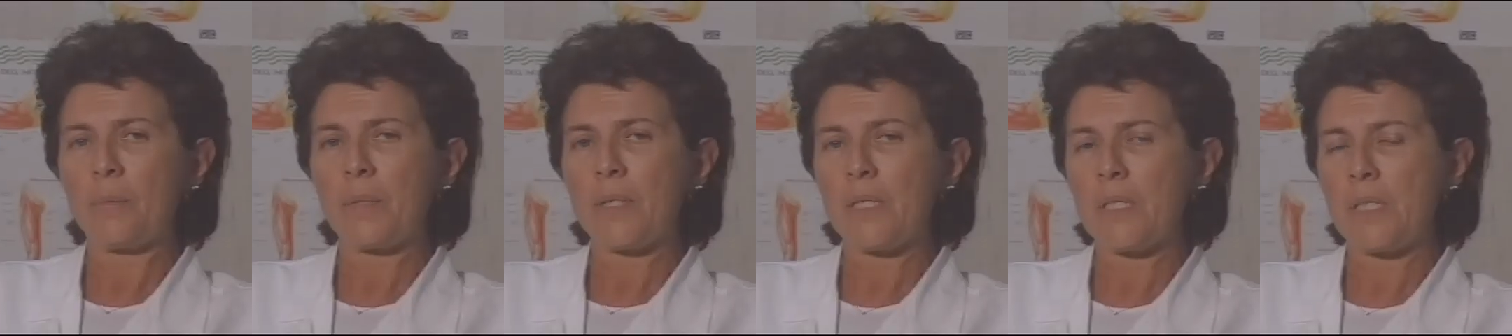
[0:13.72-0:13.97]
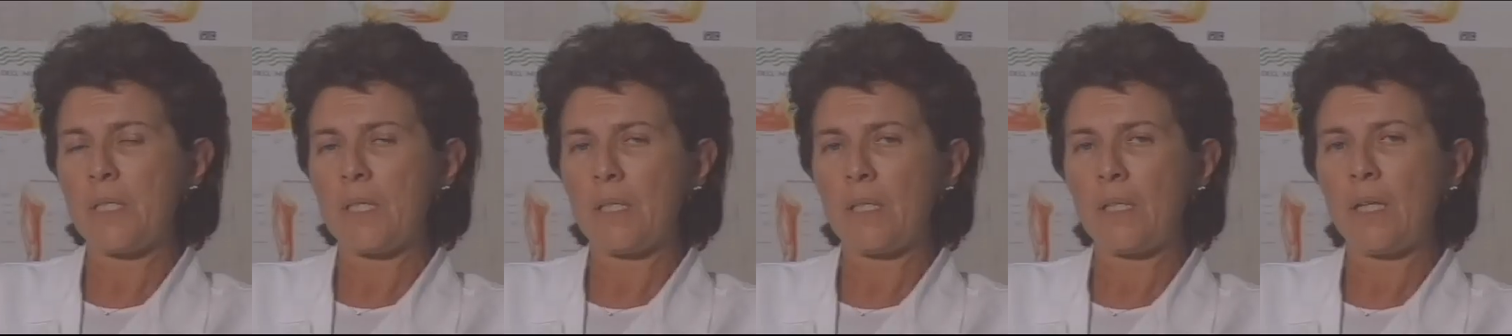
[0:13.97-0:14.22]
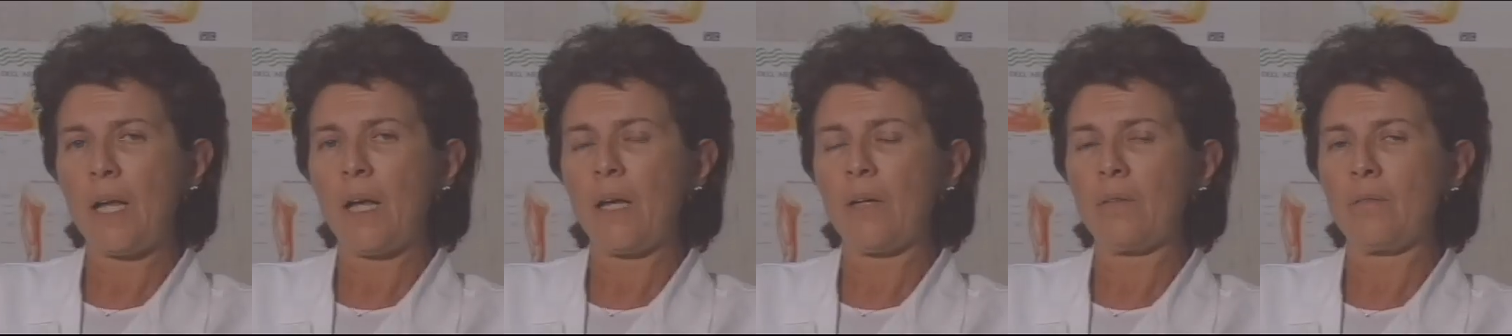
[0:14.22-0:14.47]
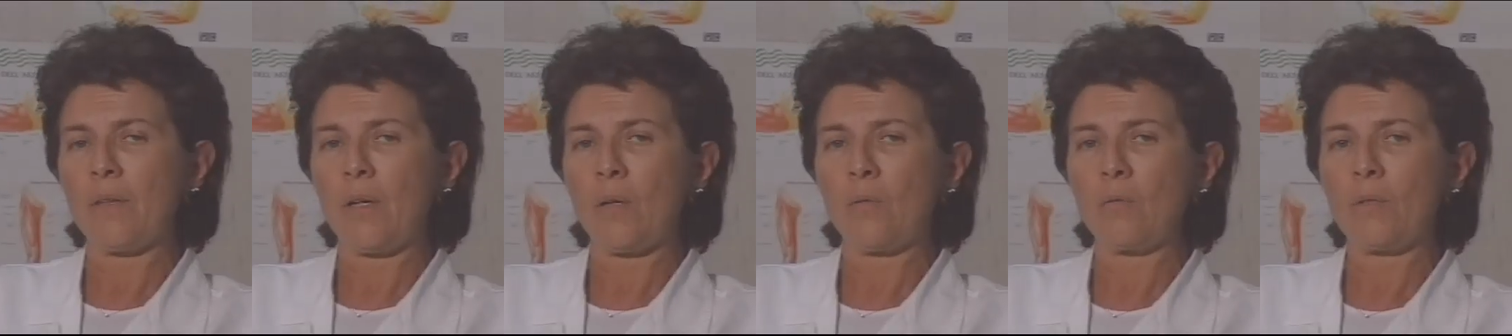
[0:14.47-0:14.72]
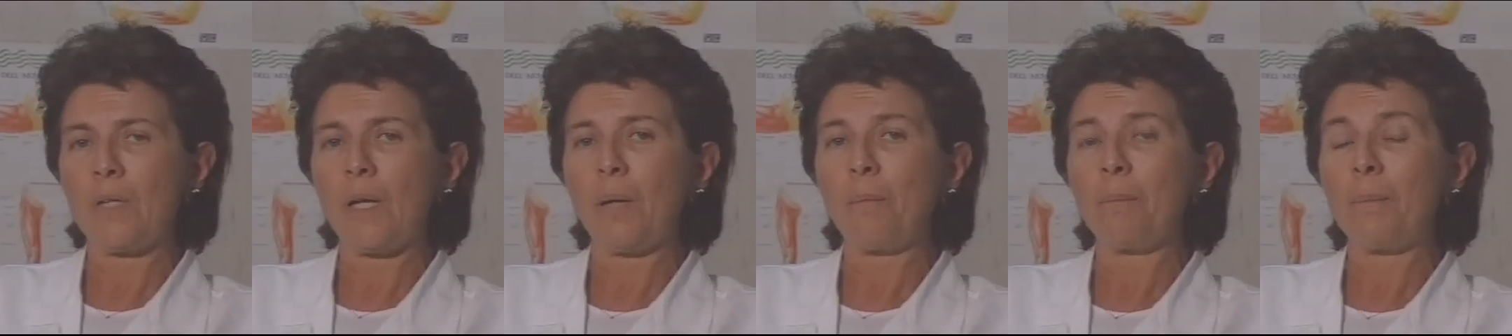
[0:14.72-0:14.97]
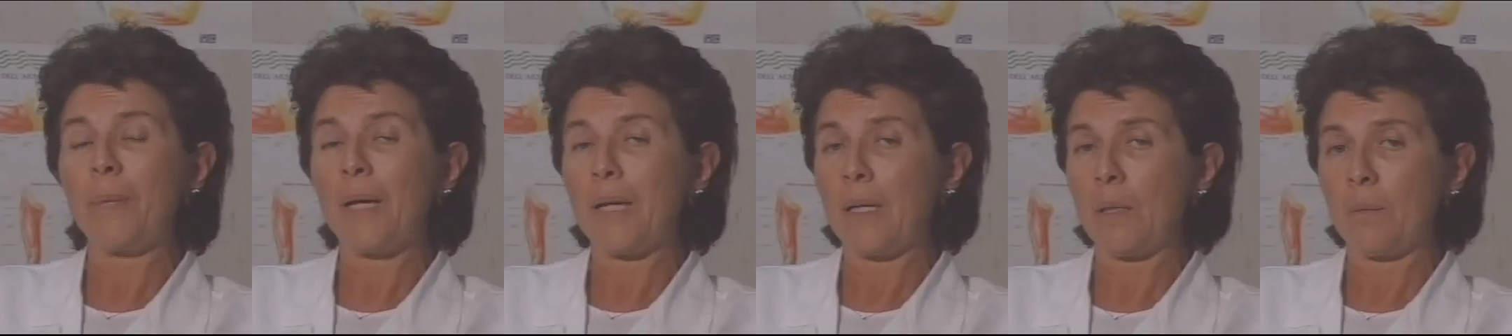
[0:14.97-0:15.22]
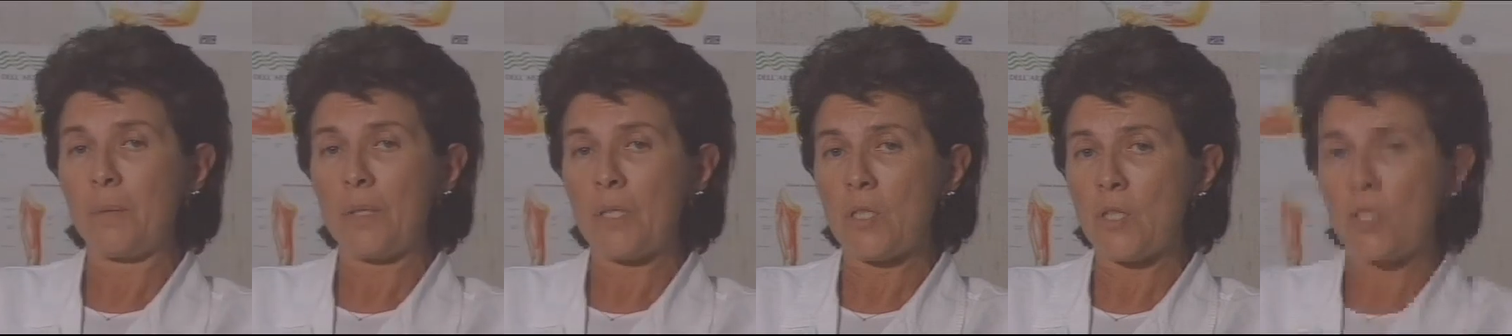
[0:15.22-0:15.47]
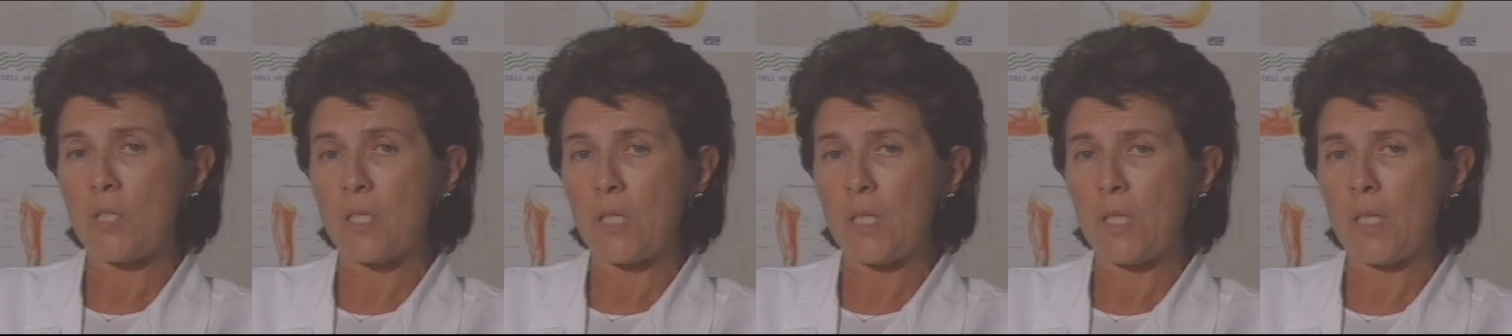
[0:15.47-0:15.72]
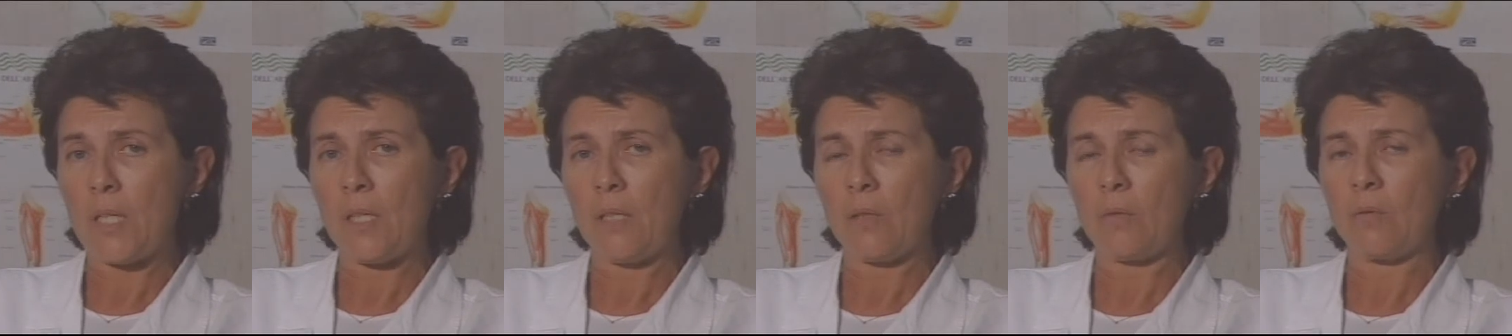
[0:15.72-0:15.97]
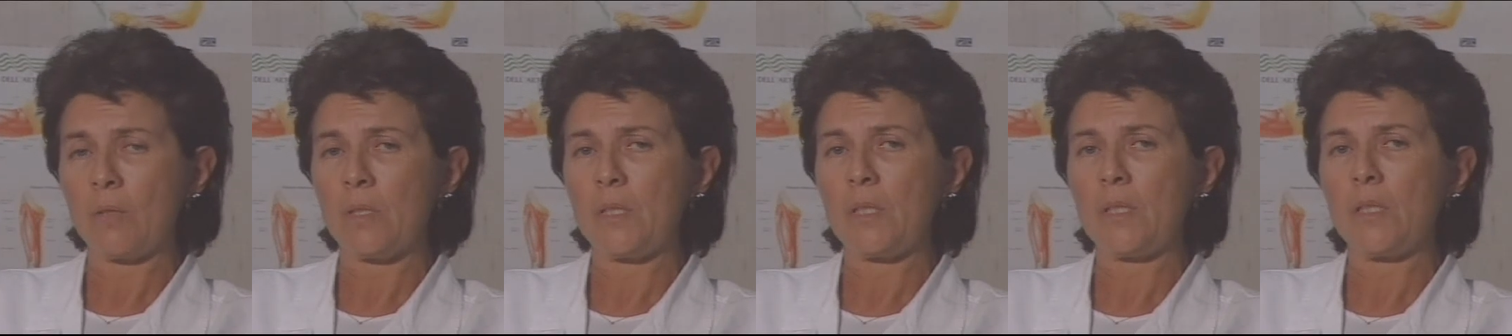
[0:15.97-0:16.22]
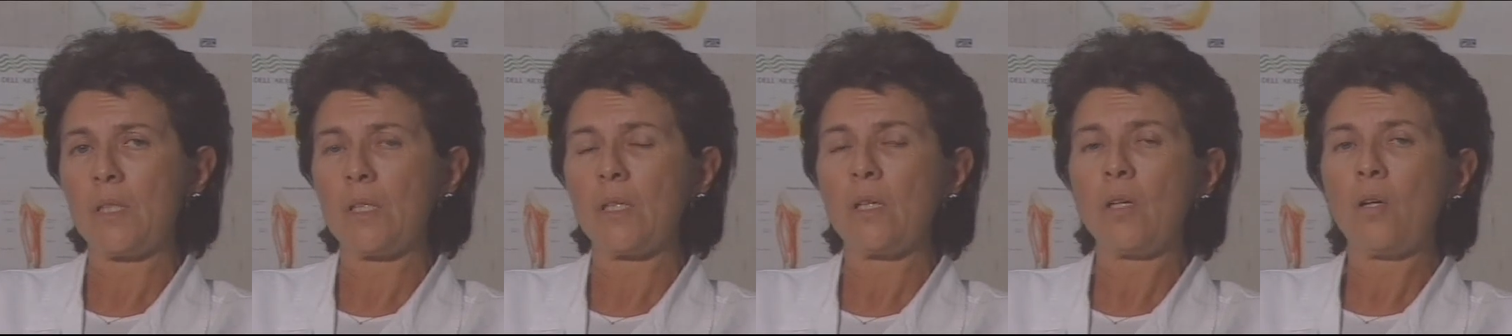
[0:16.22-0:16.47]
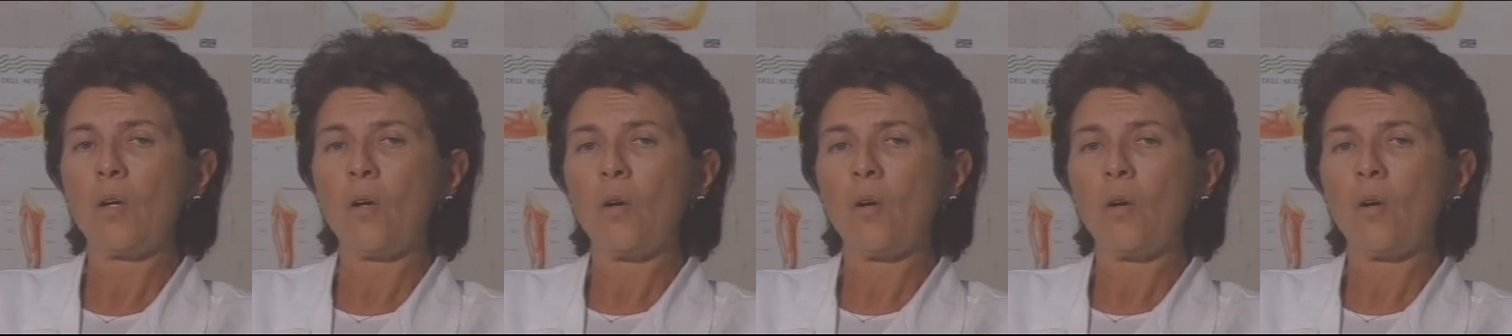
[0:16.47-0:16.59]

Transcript: presentava una paraplegia, quindi